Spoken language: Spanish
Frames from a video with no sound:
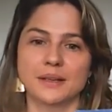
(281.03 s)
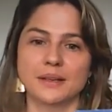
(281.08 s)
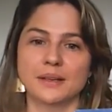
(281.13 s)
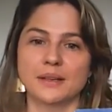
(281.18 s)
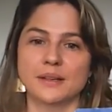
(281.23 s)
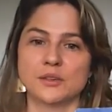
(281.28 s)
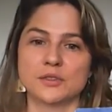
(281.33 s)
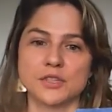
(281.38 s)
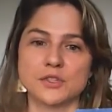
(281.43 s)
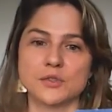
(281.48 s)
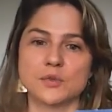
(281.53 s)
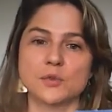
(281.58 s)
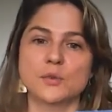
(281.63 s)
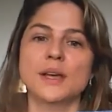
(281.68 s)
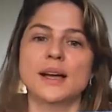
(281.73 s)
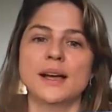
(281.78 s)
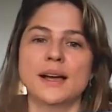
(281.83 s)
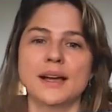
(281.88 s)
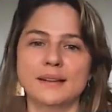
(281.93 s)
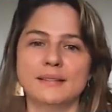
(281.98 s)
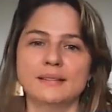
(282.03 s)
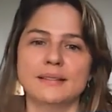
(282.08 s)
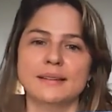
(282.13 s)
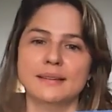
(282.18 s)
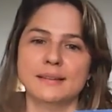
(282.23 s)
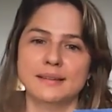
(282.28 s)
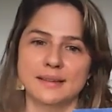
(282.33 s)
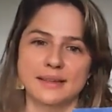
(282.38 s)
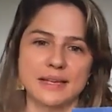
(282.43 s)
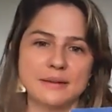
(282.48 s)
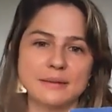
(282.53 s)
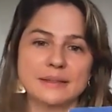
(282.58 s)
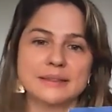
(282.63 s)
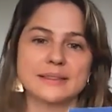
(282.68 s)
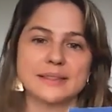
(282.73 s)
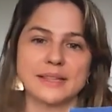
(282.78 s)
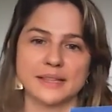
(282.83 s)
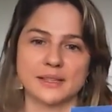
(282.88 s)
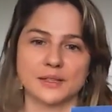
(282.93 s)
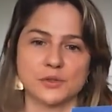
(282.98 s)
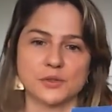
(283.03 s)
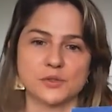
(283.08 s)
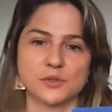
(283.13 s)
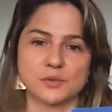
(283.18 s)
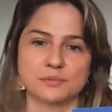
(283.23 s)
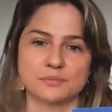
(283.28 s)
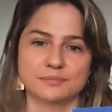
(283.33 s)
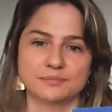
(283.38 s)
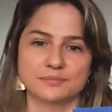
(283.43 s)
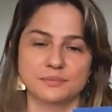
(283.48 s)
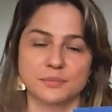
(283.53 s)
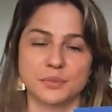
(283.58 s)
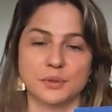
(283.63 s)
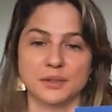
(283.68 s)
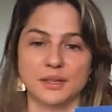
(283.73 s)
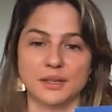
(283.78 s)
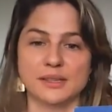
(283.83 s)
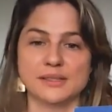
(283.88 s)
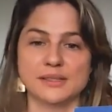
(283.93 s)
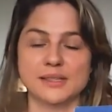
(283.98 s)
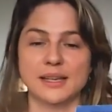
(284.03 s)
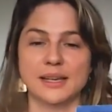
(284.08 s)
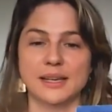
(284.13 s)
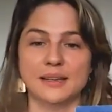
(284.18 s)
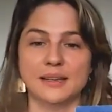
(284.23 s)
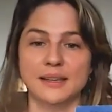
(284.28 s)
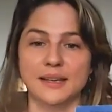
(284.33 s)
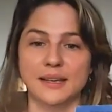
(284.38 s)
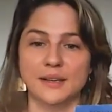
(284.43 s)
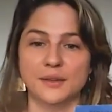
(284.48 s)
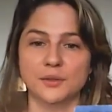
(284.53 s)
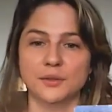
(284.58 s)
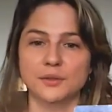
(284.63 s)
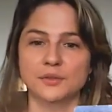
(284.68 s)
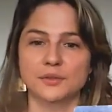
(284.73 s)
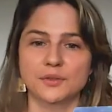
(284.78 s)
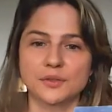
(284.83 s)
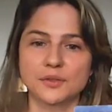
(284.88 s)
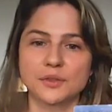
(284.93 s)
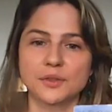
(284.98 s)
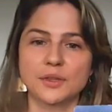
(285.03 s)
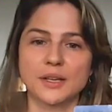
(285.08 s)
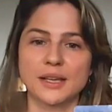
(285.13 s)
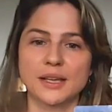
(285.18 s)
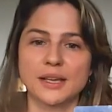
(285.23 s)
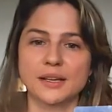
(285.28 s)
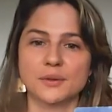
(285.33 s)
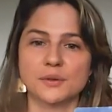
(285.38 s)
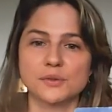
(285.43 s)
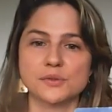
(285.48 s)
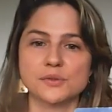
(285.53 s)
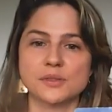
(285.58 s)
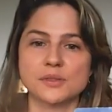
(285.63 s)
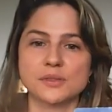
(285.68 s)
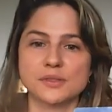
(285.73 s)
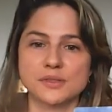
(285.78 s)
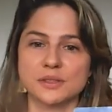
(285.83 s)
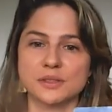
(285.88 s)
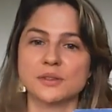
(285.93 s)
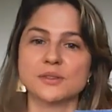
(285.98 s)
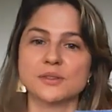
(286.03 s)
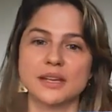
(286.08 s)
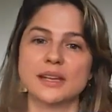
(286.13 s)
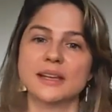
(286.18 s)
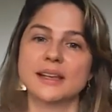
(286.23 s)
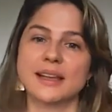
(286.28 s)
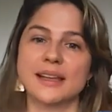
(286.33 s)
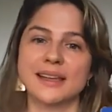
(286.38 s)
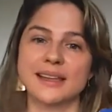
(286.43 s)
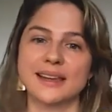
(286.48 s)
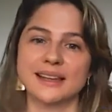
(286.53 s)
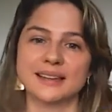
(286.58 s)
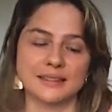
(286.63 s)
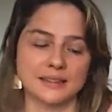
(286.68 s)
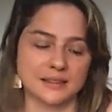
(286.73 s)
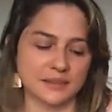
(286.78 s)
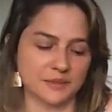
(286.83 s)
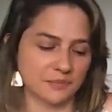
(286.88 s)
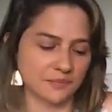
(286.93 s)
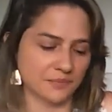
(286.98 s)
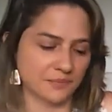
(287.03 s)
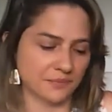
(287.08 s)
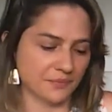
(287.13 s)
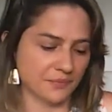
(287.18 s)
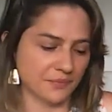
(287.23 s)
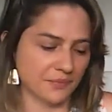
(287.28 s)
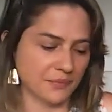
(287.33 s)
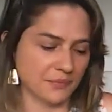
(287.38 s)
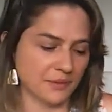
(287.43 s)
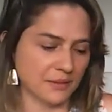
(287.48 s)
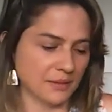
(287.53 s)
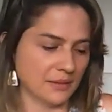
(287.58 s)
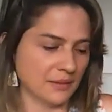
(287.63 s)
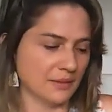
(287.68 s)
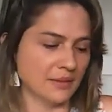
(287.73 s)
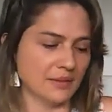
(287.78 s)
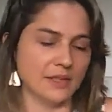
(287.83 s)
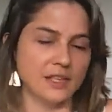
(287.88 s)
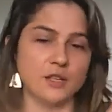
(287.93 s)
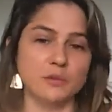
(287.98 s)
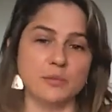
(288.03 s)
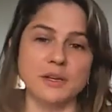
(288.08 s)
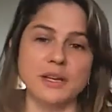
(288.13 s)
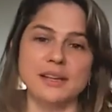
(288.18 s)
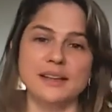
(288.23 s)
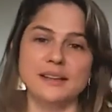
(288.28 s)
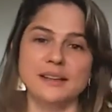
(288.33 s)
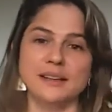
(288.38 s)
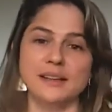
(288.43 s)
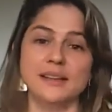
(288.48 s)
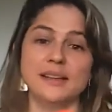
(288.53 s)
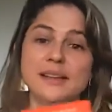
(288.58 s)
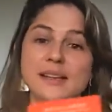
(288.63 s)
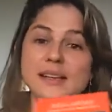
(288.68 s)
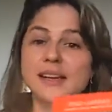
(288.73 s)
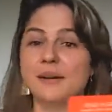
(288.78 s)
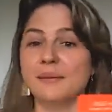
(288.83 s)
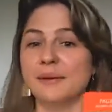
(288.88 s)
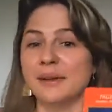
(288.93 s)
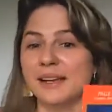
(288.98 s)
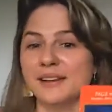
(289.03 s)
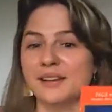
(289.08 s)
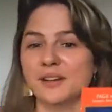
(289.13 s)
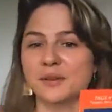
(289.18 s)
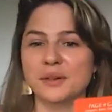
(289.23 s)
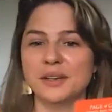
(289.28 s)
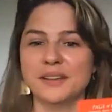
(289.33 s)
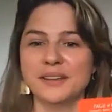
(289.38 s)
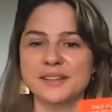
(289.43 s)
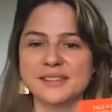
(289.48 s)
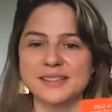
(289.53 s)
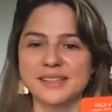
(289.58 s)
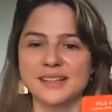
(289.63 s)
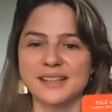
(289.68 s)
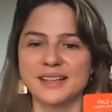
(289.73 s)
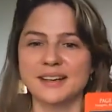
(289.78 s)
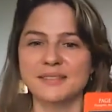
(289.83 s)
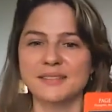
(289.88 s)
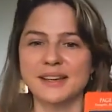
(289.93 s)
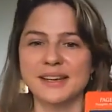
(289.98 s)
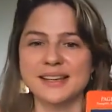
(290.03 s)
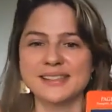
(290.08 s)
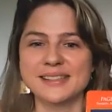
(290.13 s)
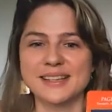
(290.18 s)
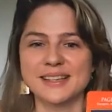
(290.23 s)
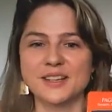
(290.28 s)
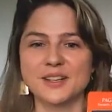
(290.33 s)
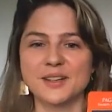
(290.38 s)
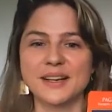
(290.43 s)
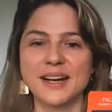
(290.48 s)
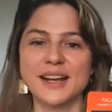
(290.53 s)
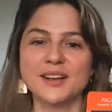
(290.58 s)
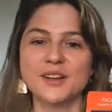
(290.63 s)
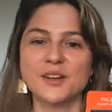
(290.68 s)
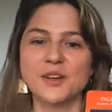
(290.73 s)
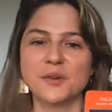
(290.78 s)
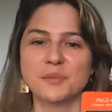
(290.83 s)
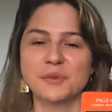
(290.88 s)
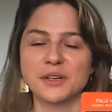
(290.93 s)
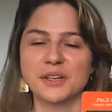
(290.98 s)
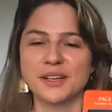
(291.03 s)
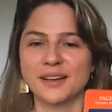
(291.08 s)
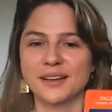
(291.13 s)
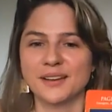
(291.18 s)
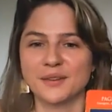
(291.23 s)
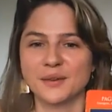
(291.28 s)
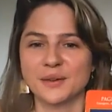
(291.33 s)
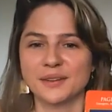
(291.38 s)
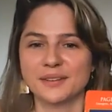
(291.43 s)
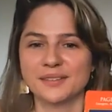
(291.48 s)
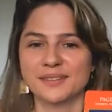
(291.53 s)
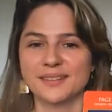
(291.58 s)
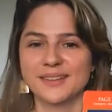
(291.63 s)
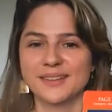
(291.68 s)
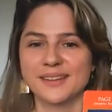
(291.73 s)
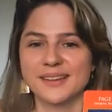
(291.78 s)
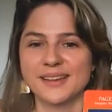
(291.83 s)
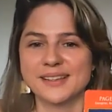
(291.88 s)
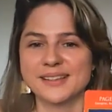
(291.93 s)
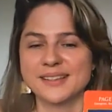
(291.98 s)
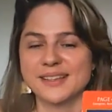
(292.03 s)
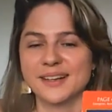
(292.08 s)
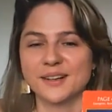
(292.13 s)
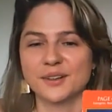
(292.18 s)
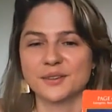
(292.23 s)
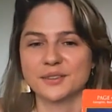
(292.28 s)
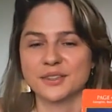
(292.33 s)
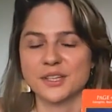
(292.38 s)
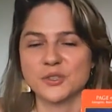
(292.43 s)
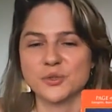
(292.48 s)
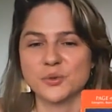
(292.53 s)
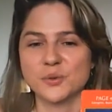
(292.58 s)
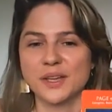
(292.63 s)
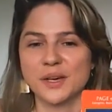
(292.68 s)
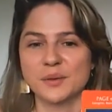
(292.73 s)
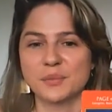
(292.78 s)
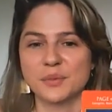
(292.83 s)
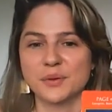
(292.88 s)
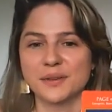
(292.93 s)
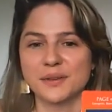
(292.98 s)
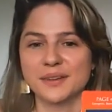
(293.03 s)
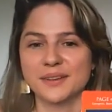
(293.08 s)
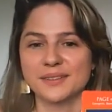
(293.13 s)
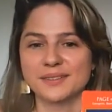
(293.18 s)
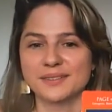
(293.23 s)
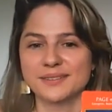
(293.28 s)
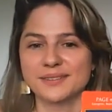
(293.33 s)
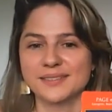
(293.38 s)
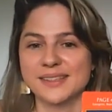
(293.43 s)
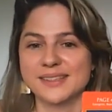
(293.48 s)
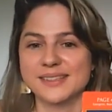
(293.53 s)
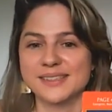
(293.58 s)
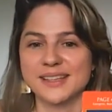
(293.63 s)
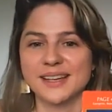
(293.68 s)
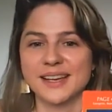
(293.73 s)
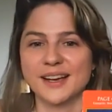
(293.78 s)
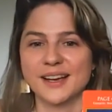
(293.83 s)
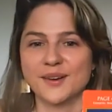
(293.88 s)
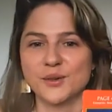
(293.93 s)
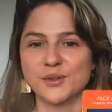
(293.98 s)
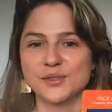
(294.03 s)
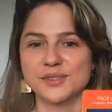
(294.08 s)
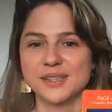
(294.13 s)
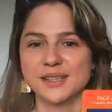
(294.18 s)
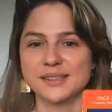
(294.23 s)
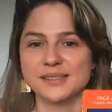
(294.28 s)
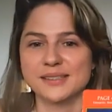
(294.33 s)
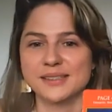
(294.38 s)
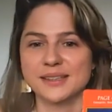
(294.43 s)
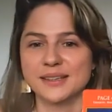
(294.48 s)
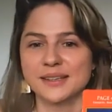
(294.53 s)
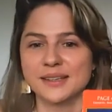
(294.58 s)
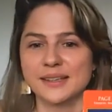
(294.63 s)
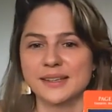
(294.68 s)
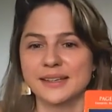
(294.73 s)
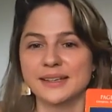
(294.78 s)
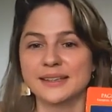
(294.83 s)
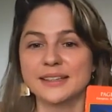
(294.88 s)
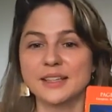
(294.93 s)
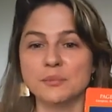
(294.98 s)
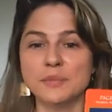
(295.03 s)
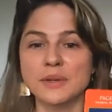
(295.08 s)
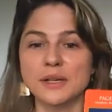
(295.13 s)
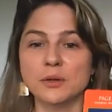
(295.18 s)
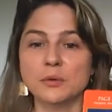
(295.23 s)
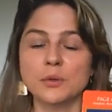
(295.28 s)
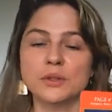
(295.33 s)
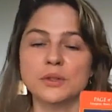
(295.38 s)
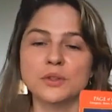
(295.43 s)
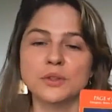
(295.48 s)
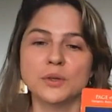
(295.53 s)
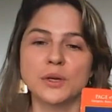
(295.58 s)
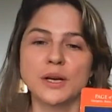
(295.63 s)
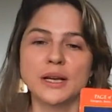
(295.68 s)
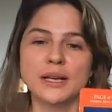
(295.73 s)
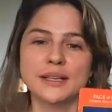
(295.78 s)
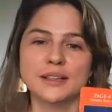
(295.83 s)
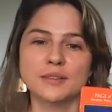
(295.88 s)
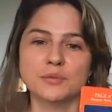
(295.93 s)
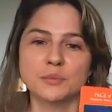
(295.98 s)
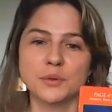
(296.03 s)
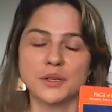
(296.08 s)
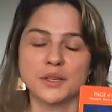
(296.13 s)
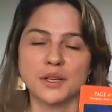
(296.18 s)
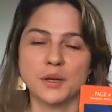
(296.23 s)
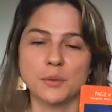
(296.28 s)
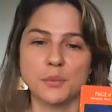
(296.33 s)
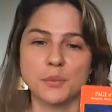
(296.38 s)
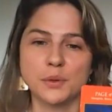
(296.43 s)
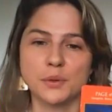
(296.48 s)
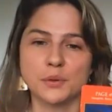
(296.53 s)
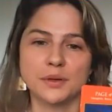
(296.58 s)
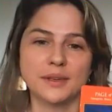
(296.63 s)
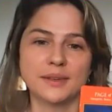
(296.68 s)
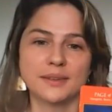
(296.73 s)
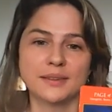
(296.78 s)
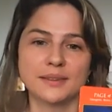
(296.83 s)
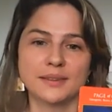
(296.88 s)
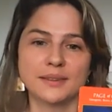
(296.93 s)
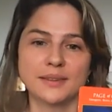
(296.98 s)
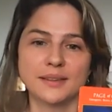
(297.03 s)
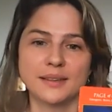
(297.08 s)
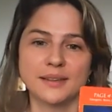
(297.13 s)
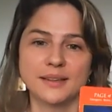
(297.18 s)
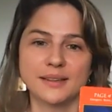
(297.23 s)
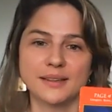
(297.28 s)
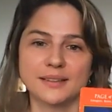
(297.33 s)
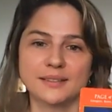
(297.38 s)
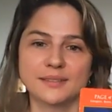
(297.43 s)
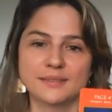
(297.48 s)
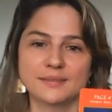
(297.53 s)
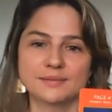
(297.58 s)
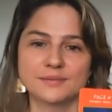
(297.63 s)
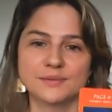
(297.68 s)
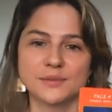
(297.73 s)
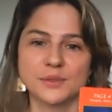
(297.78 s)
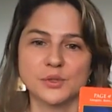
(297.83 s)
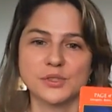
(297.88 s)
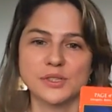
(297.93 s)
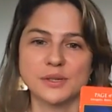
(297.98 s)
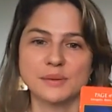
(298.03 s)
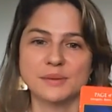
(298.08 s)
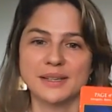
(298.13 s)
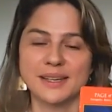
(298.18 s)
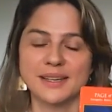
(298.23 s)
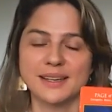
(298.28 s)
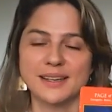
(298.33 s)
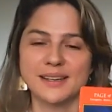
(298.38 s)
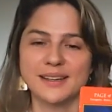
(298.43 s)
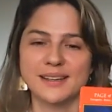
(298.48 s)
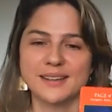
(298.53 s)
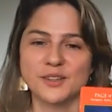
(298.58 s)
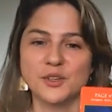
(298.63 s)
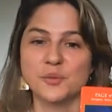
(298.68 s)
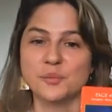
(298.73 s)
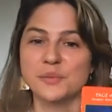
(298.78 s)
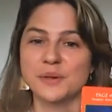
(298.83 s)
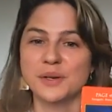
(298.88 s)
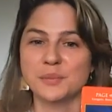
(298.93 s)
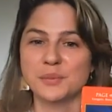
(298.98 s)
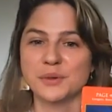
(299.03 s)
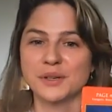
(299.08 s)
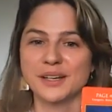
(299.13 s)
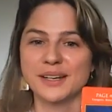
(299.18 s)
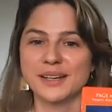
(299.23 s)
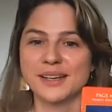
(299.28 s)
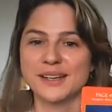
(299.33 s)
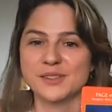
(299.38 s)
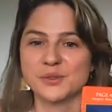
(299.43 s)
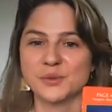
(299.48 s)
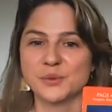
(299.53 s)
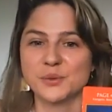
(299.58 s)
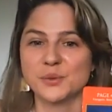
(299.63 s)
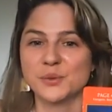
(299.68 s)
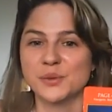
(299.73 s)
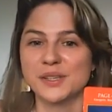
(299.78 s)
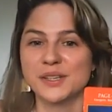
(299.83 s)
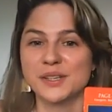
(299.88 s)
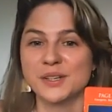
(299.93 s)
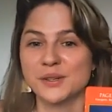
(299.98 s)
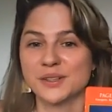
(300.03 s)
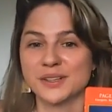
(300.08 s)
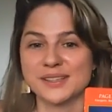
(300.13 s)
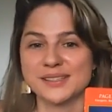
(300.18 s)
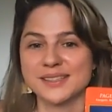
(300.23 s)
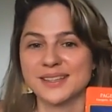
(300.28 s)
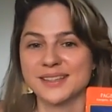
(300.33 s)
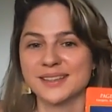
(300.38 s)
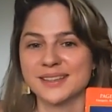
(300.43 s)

nos ayuda a levantarnos, porque esa es la idea, ¿no? No quedarnos, sino seguir adelante. Y Gabriel, como les decía, Gabriel es el gran comunicador, es el que nos ayuda a poder decir las cosas. Y también cuando alguien, por ejemplo, este, no sabe qué nombre ponerle a su hijo recién